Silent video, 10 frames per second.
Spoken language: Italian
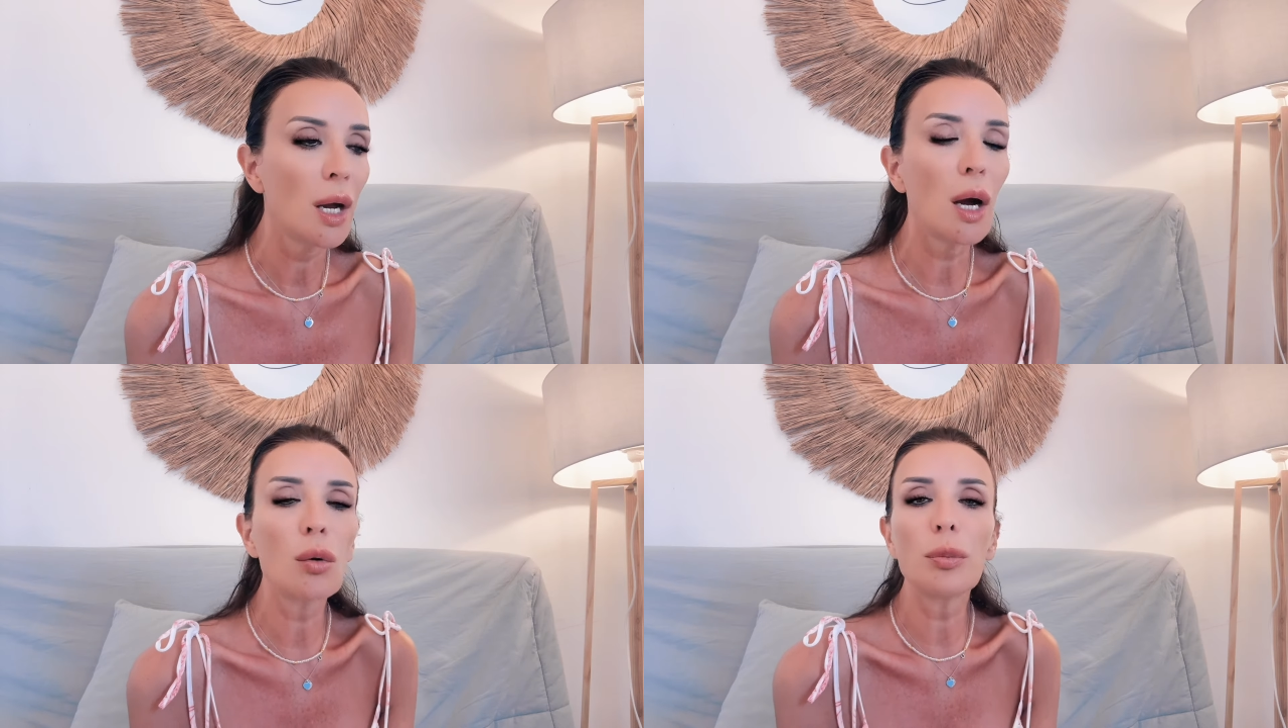
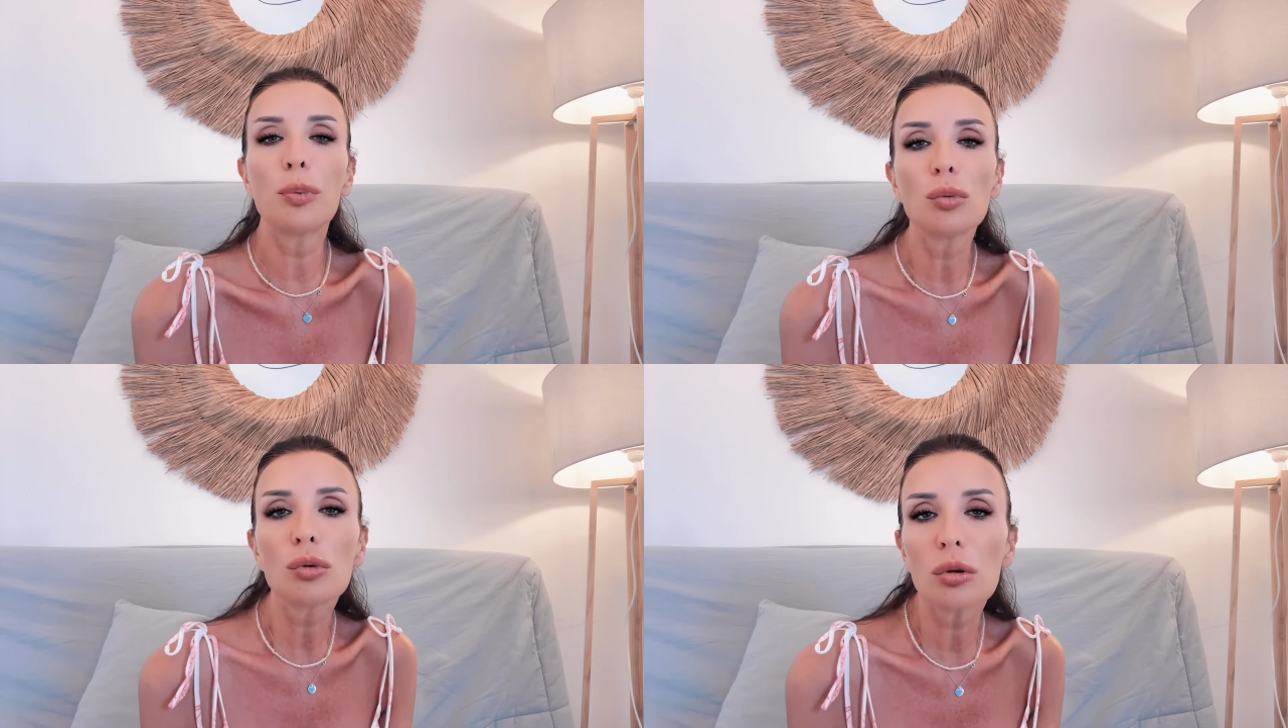A quel
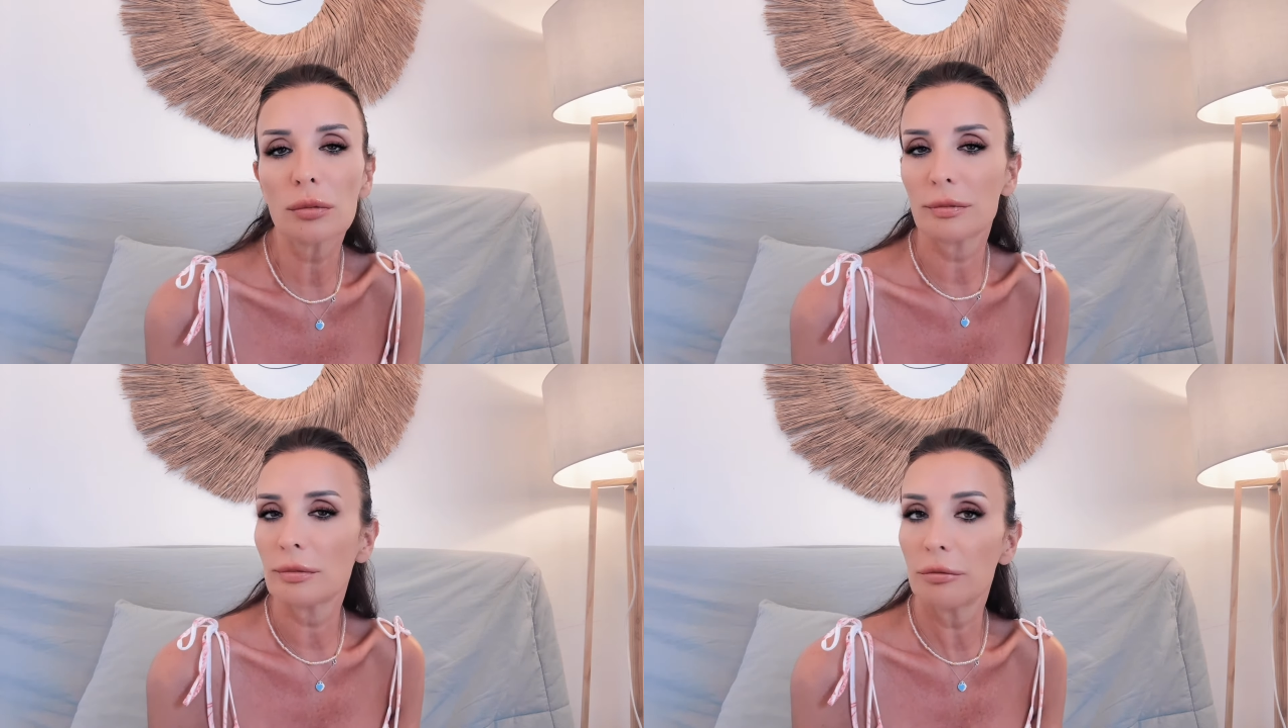
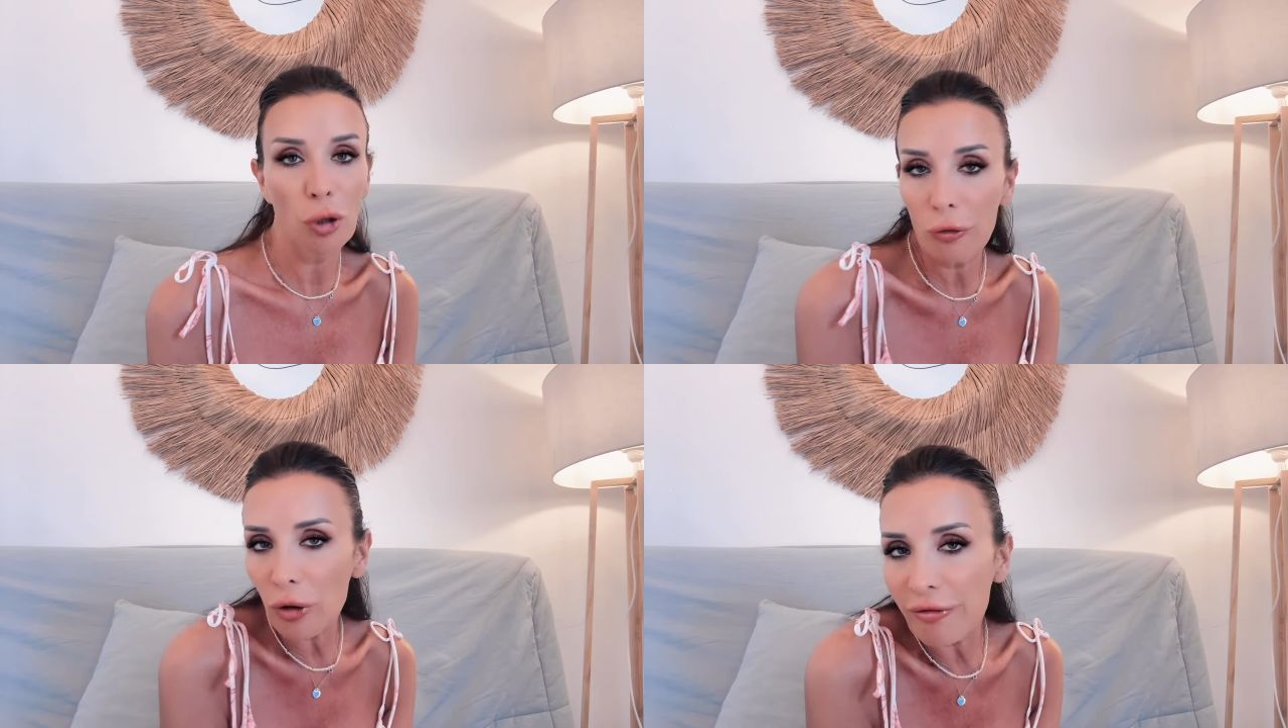punto il mio
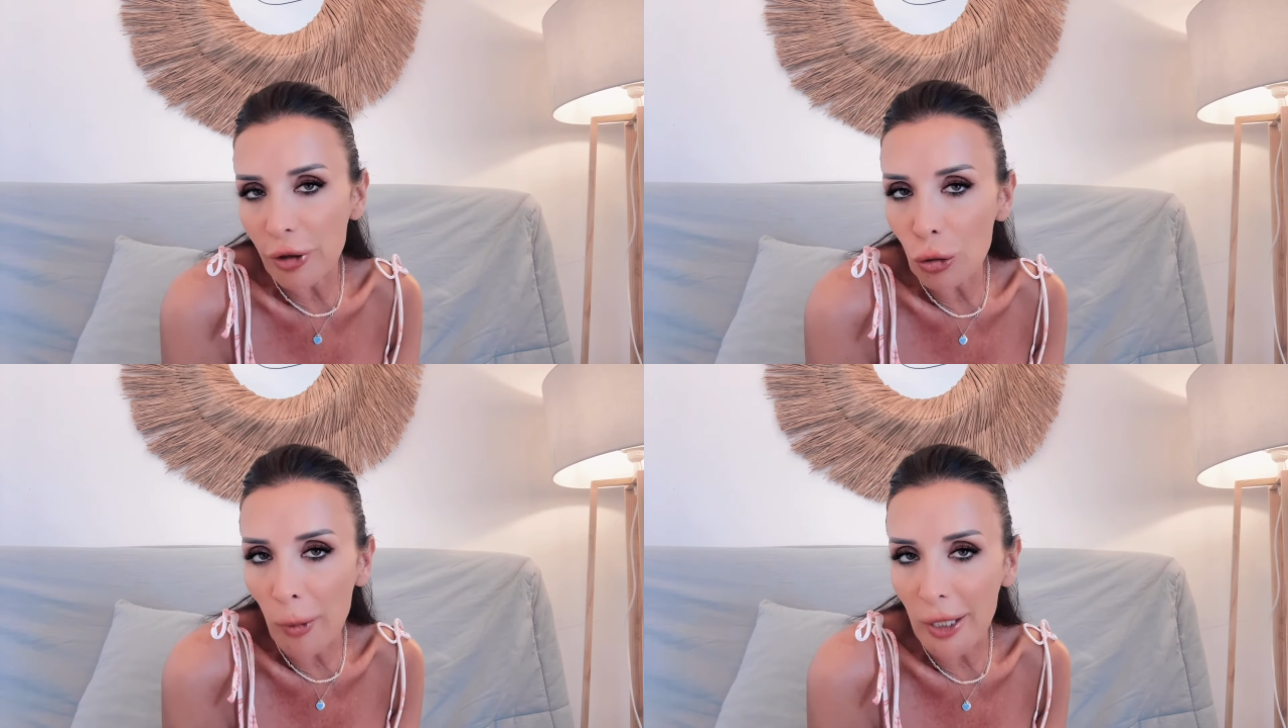lavoro è
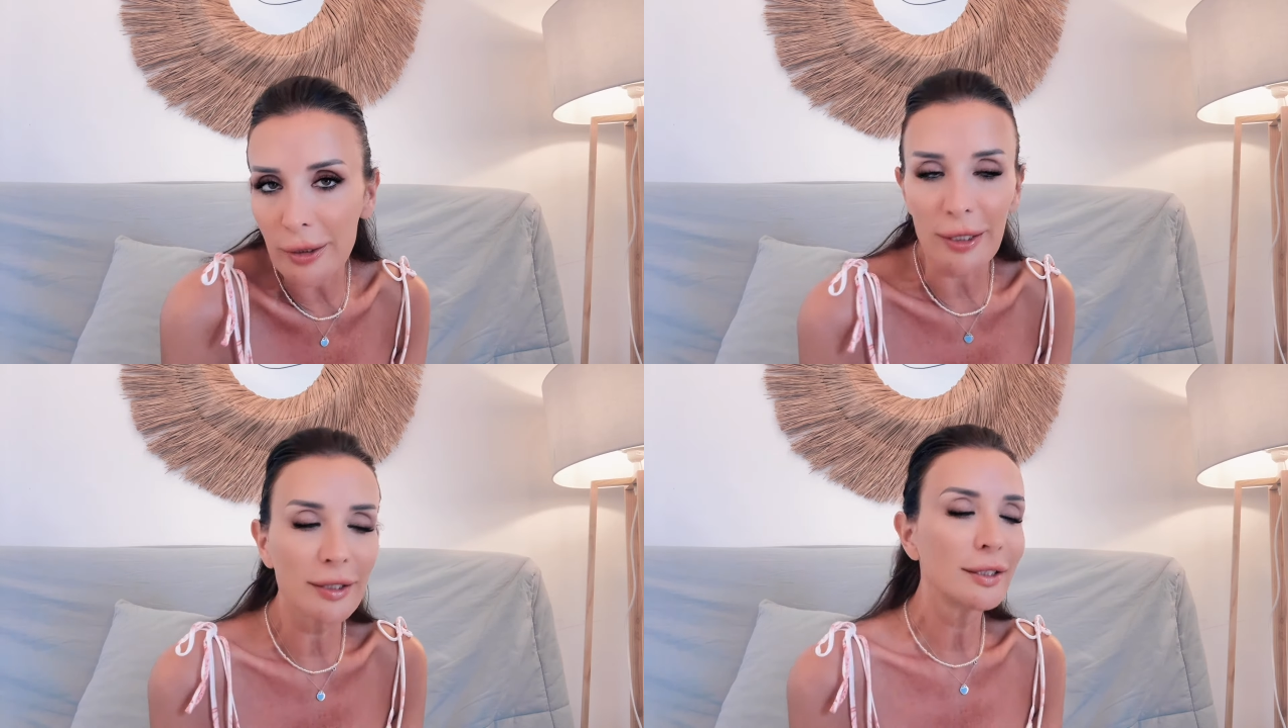fare
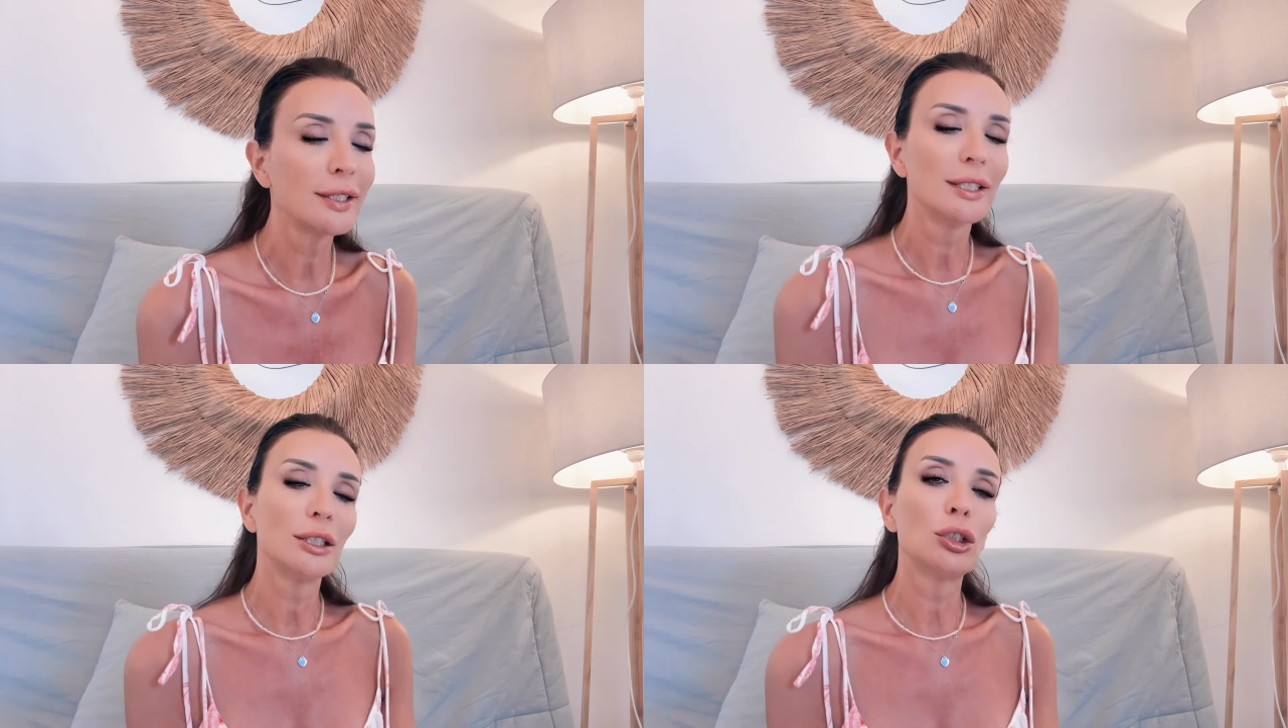domande,
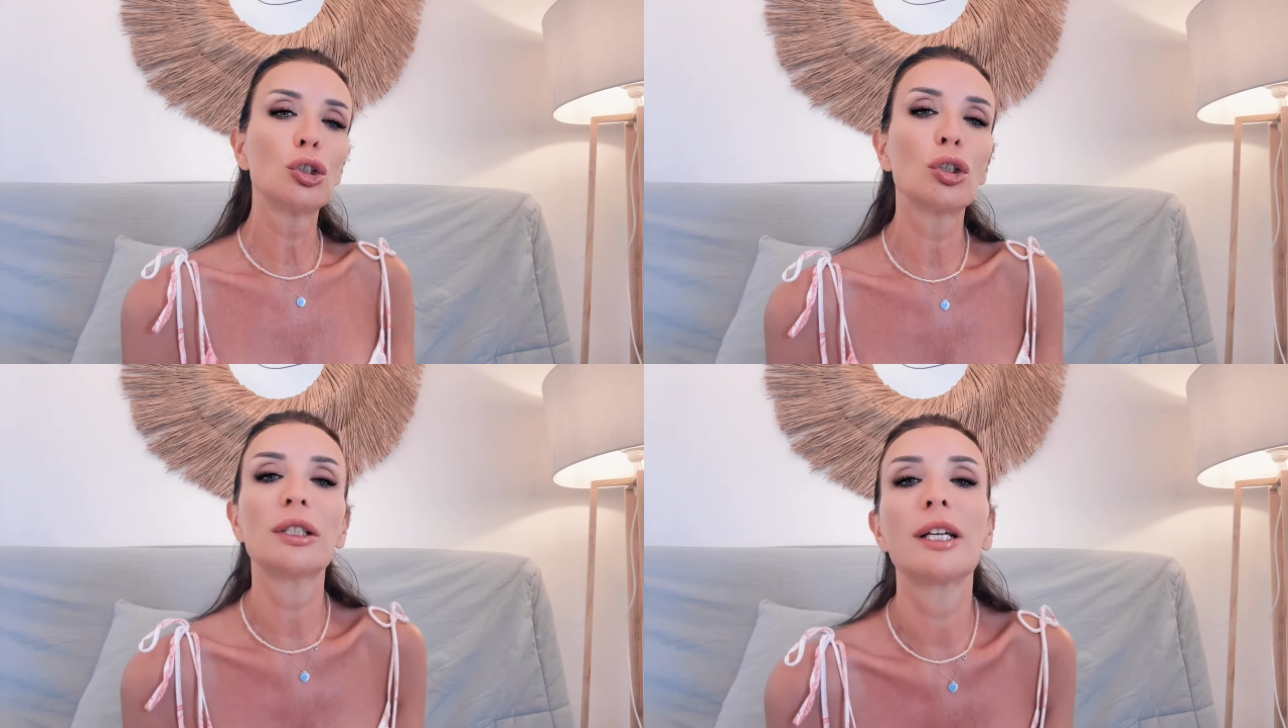
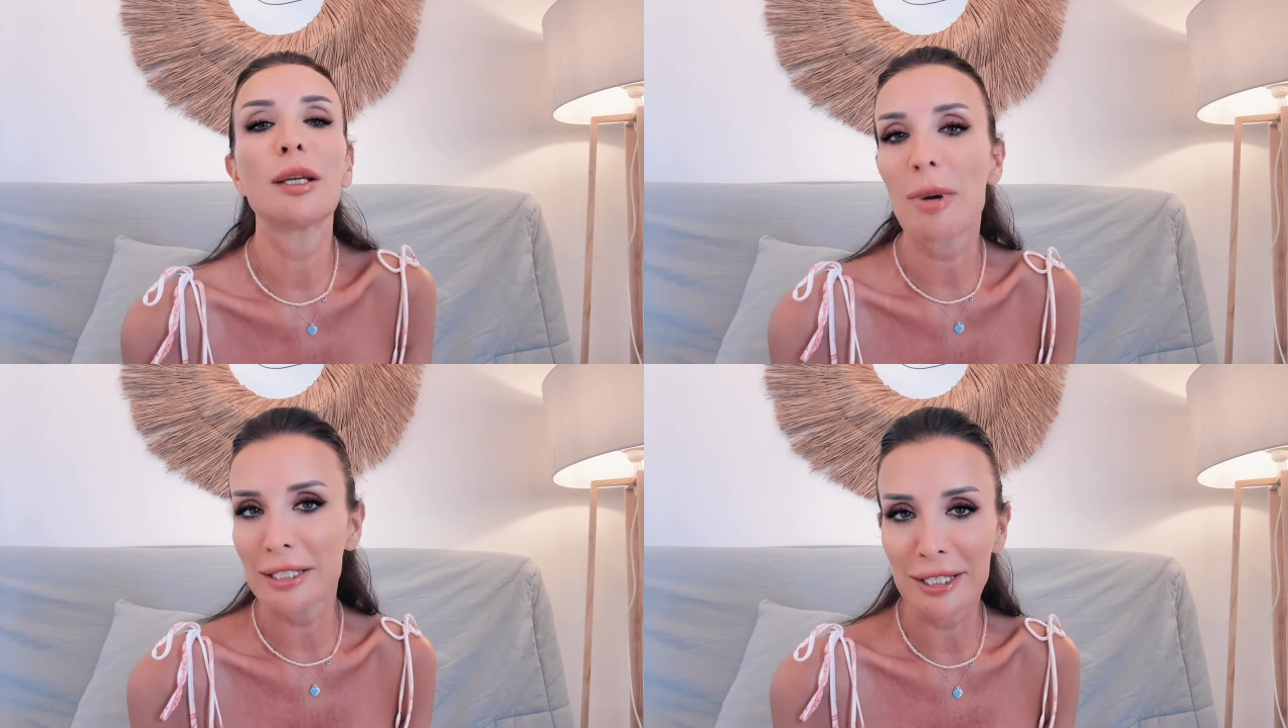non
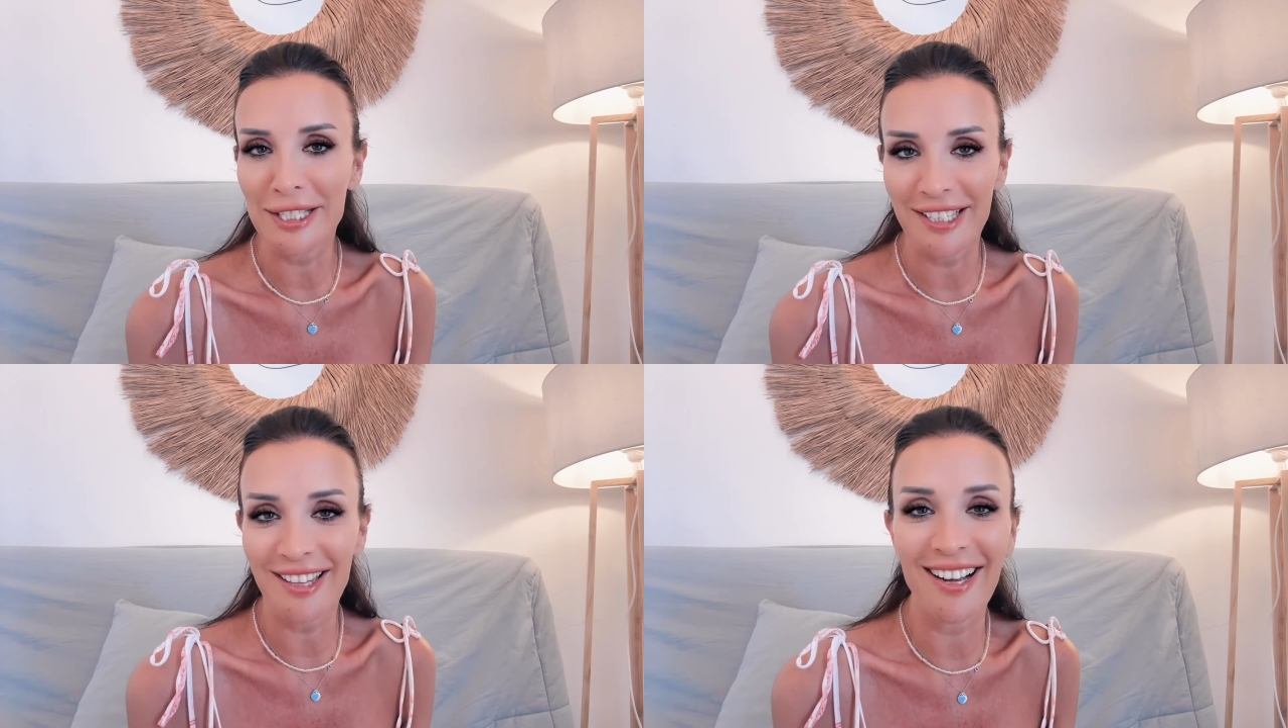rimasi
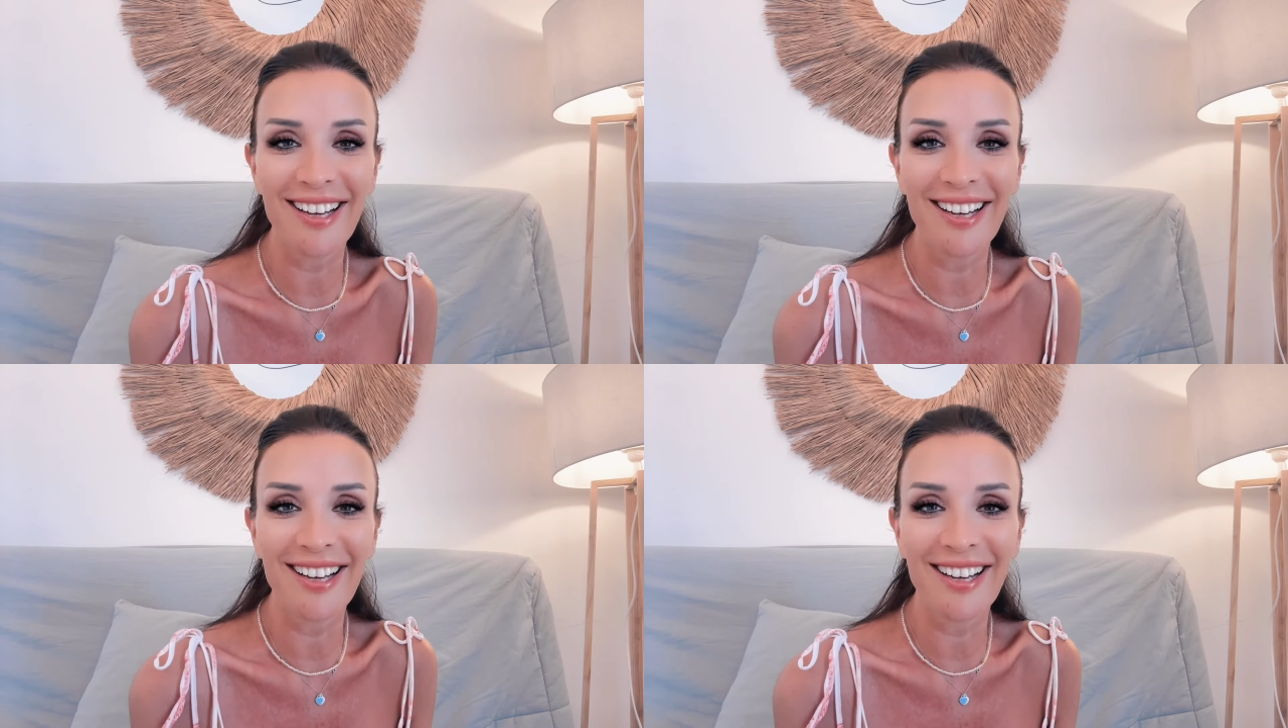zitta